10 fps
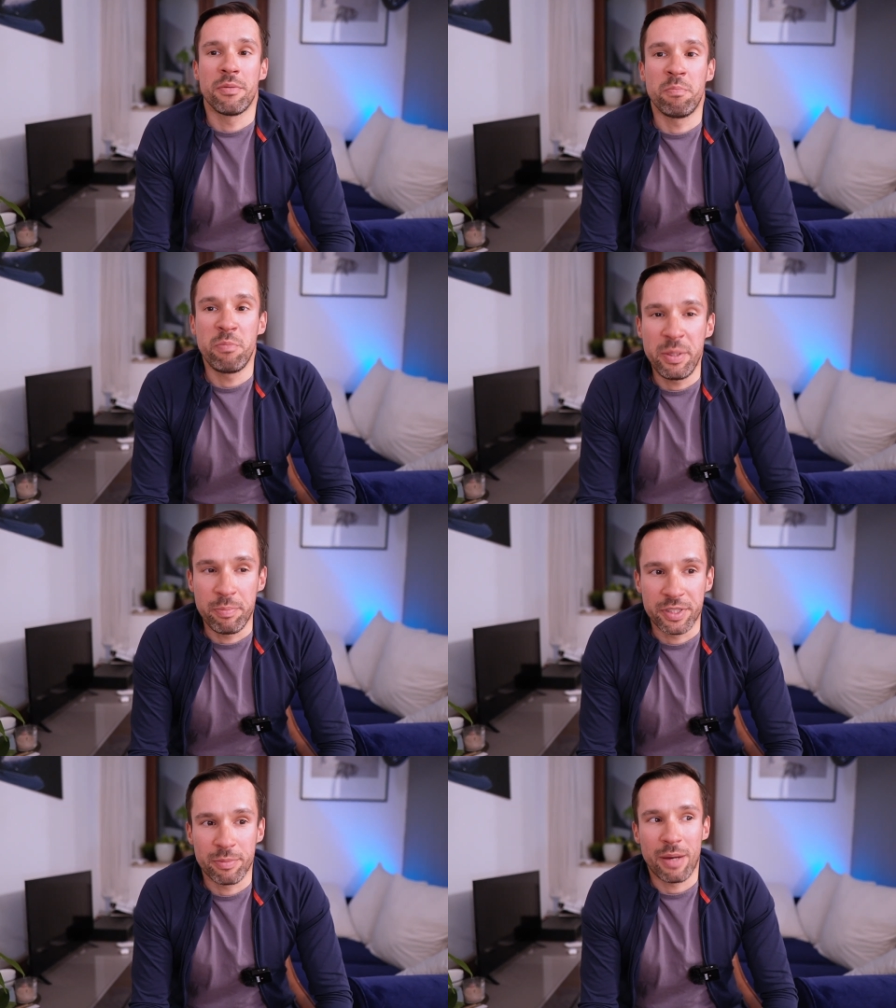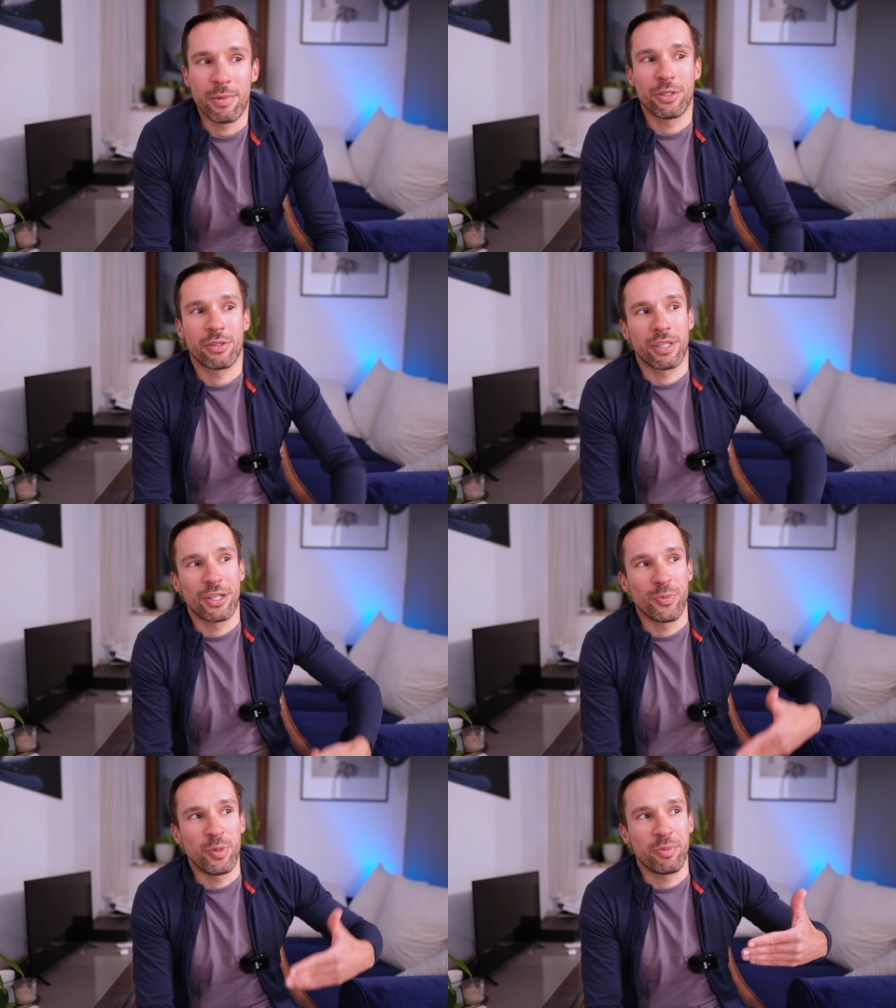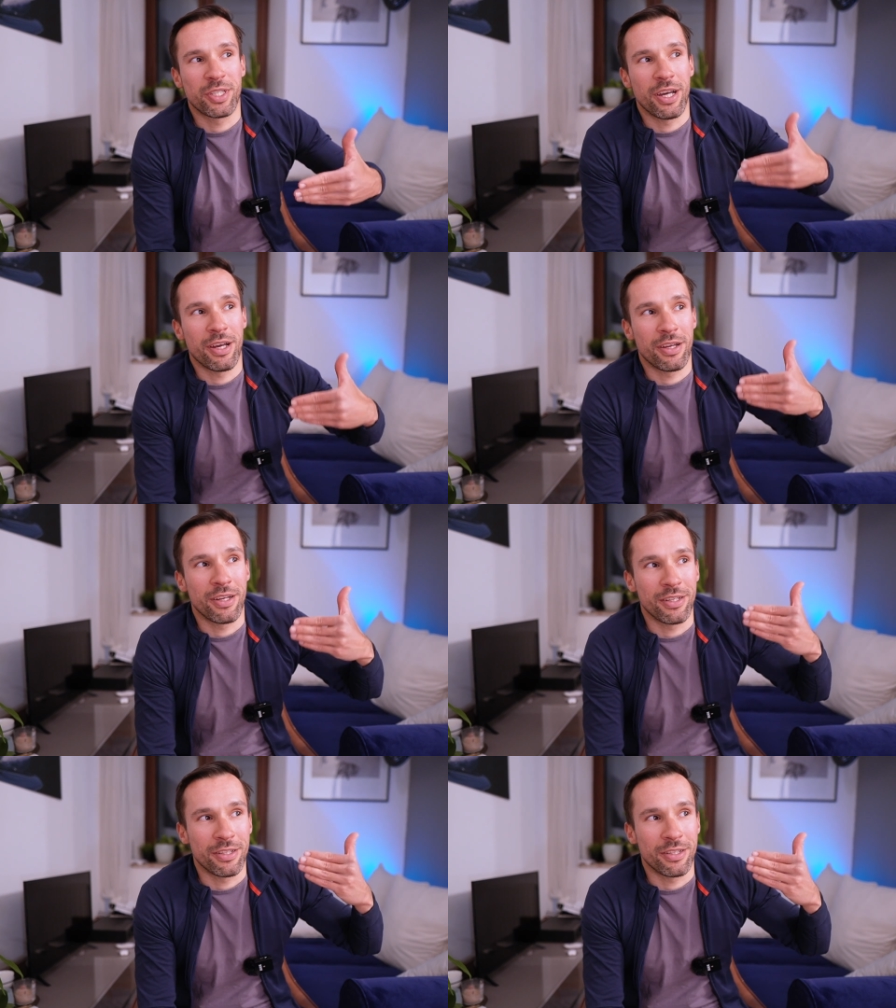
MIPS. Ma być od tego MIPSa